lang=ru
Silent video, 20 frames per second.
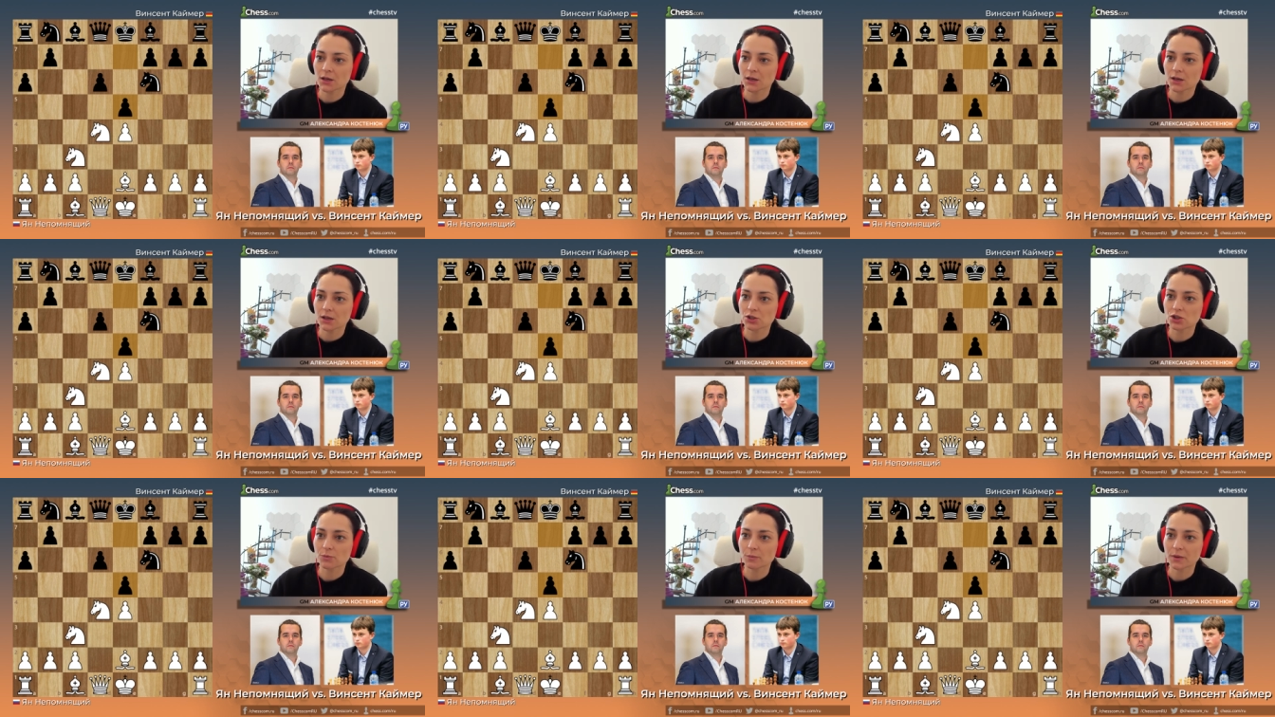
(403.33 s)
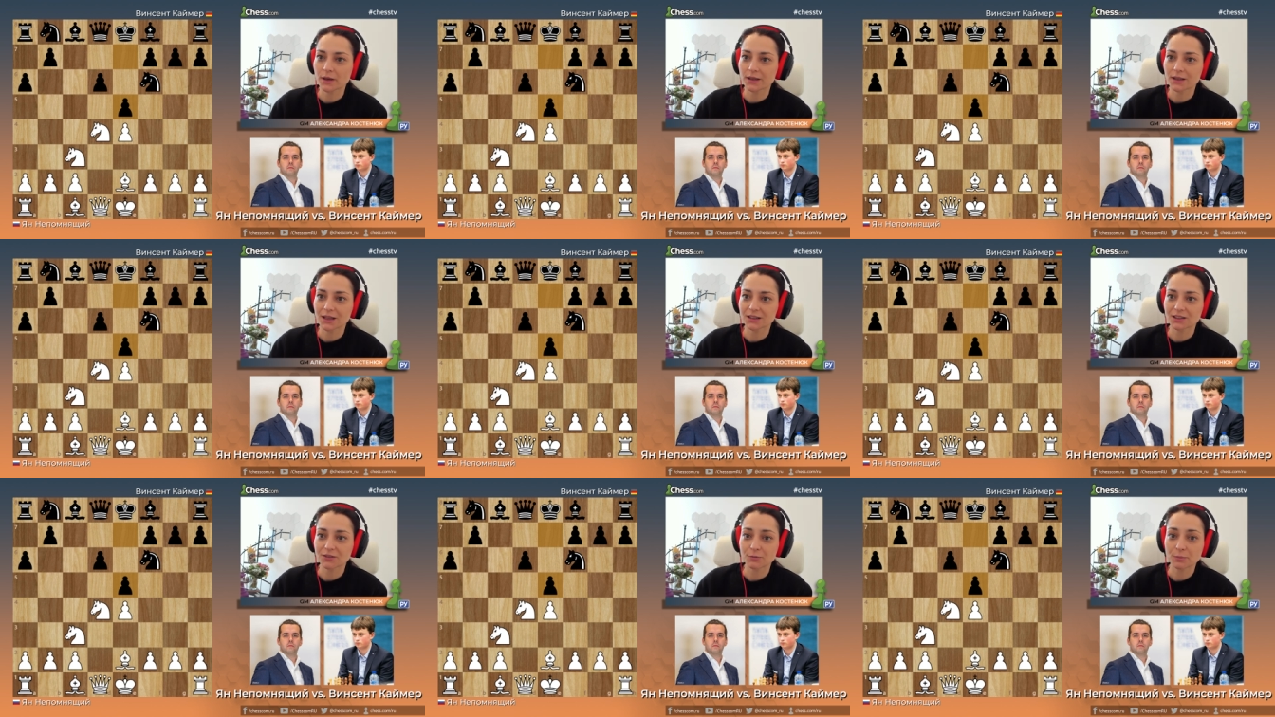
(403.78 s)

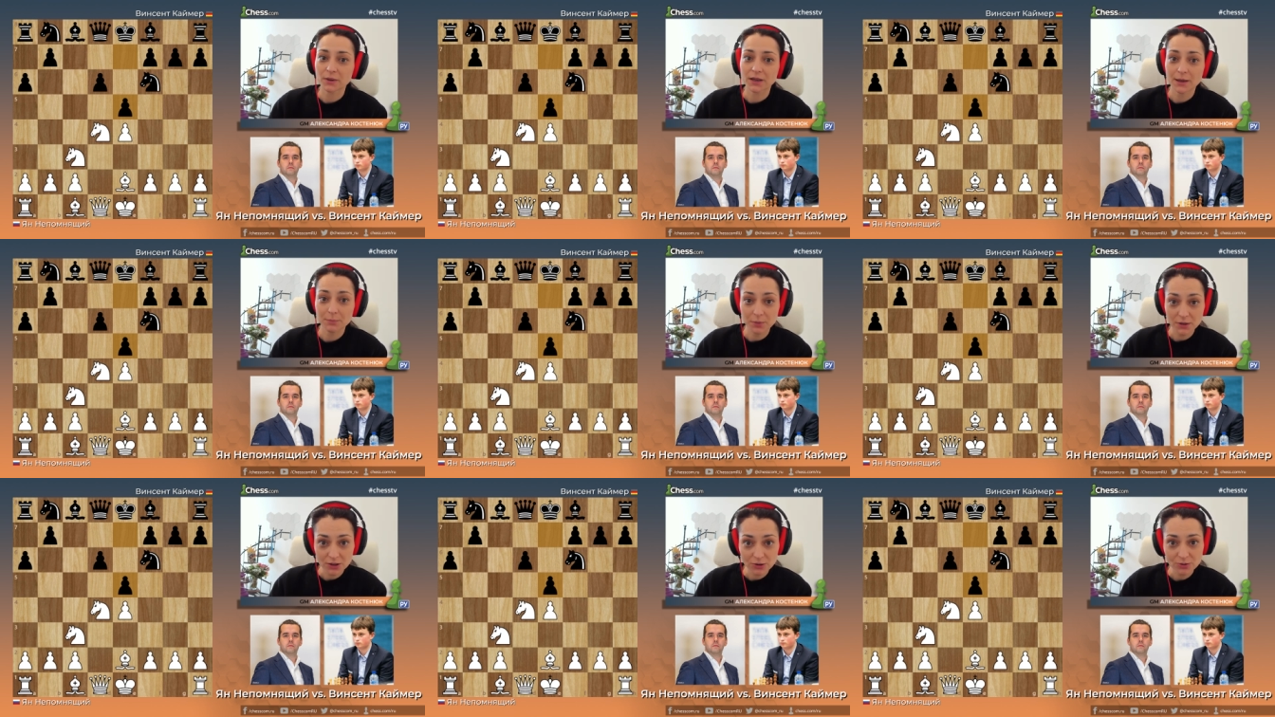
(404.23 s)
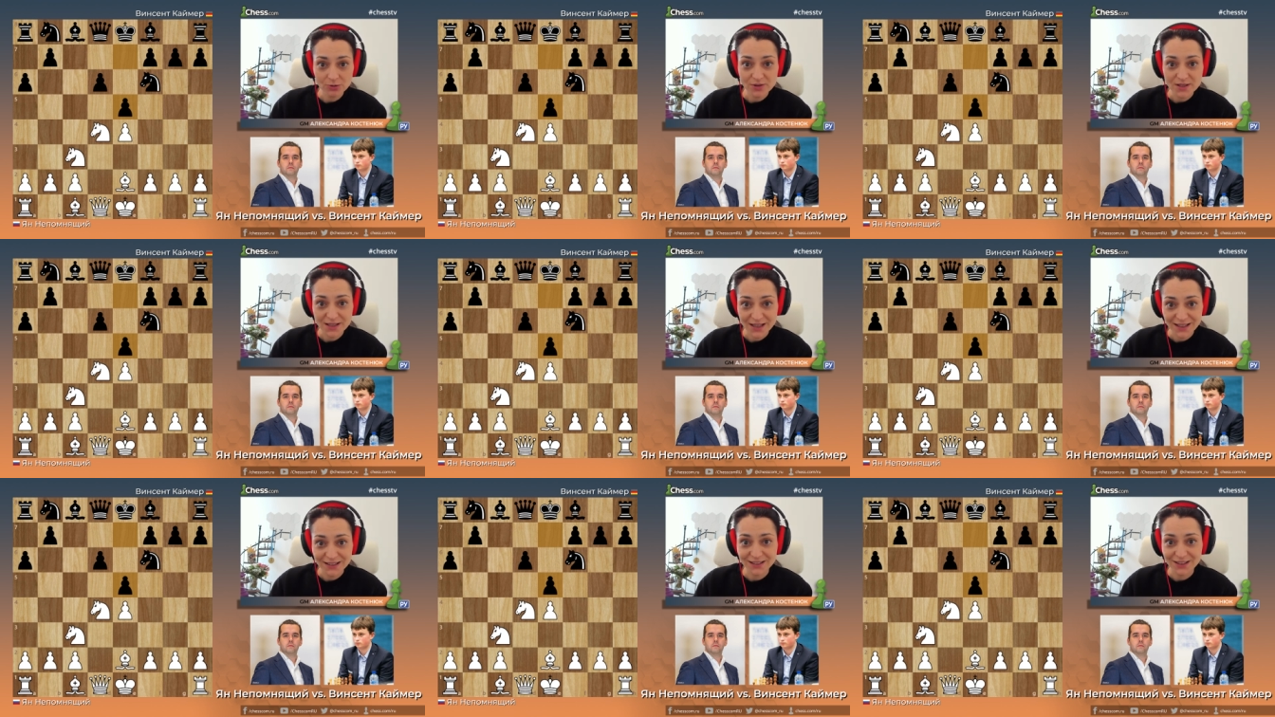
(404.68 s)
чемпионатов по рапиду
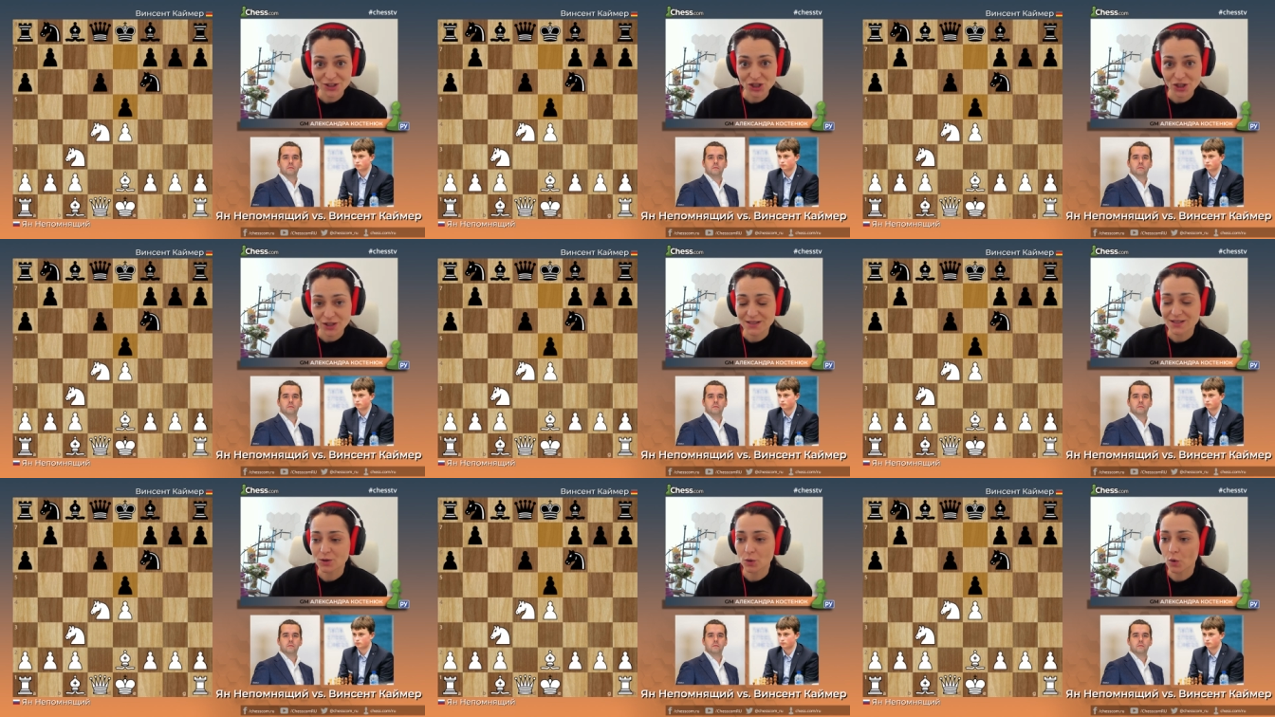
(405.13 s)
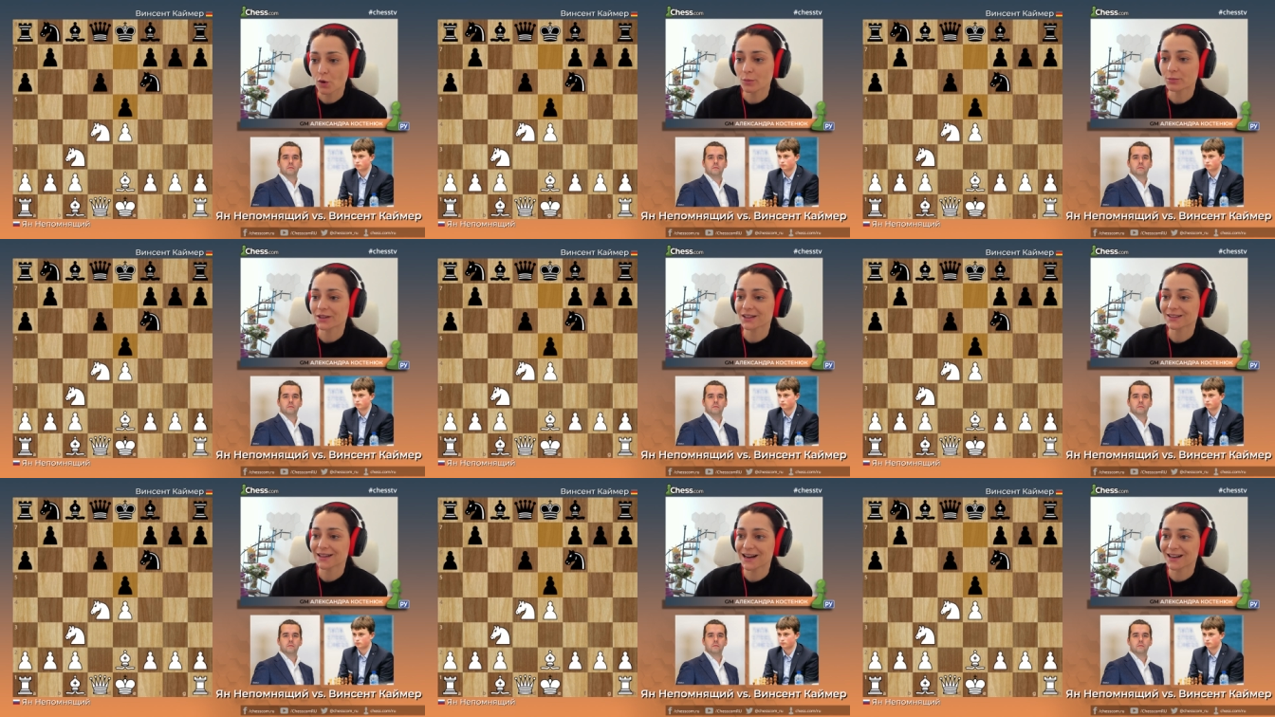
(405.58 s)
сайта
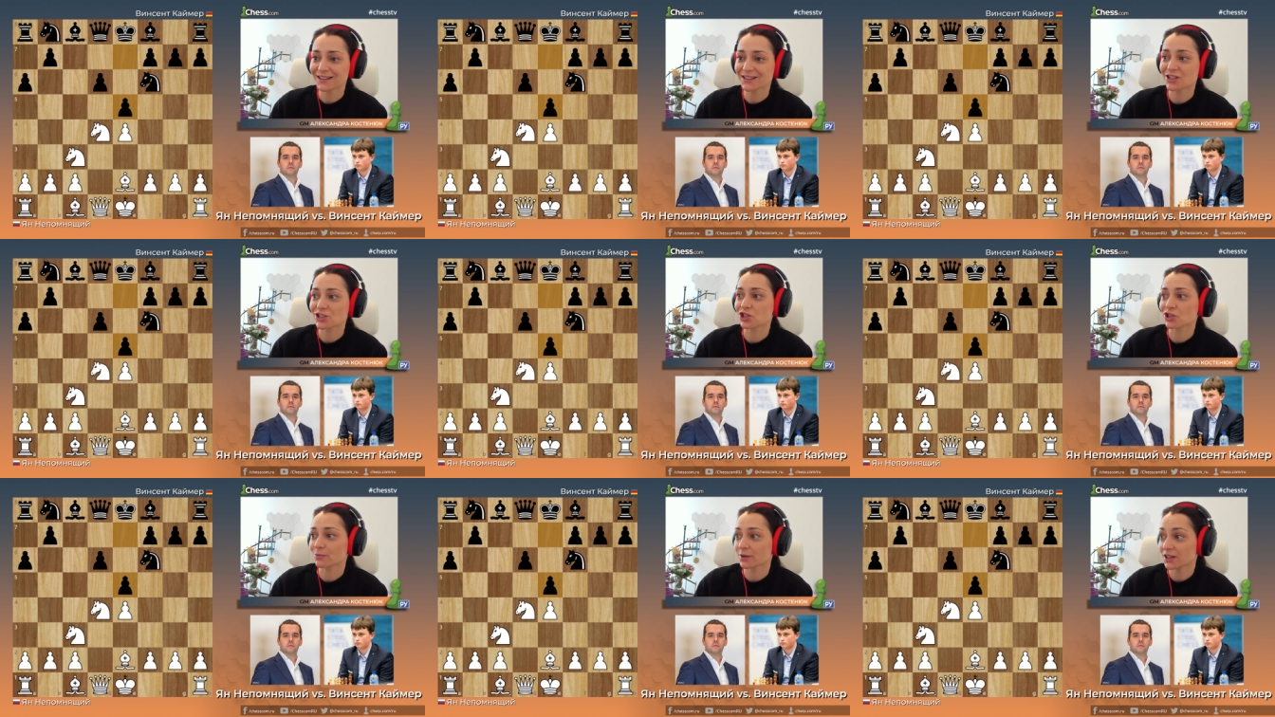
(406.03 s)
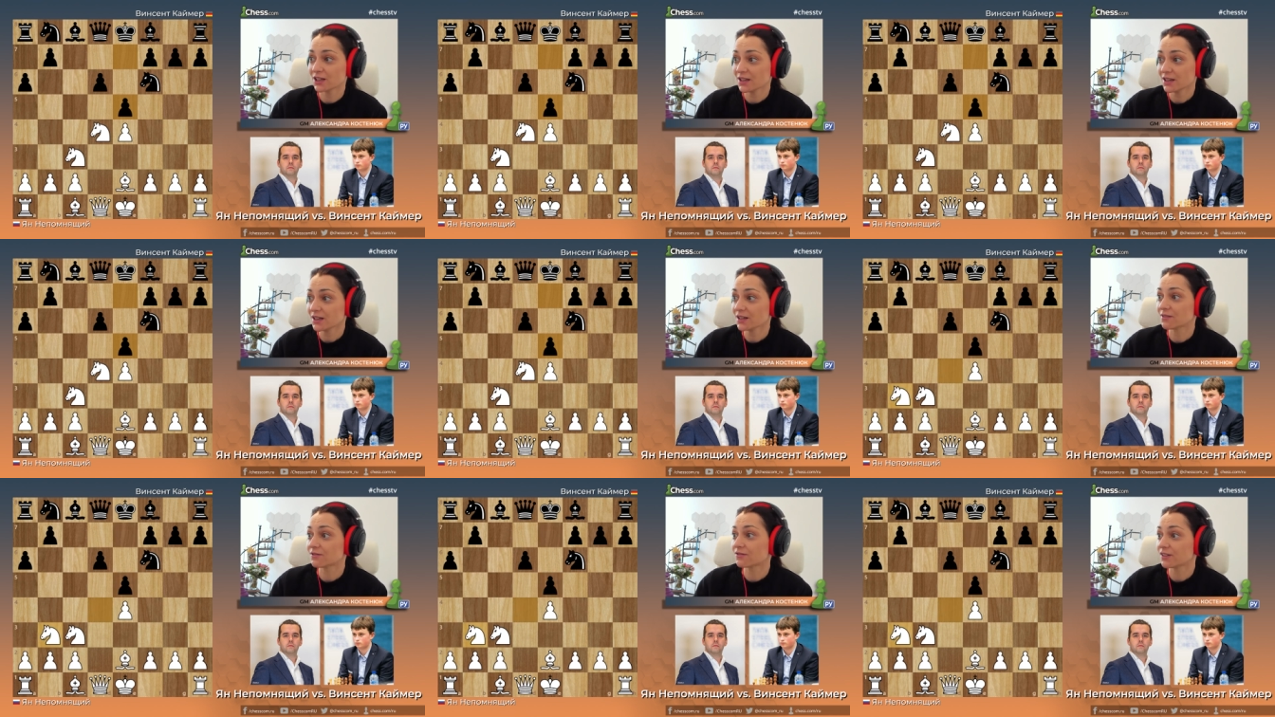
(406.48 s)
Ческом над Анишем Гири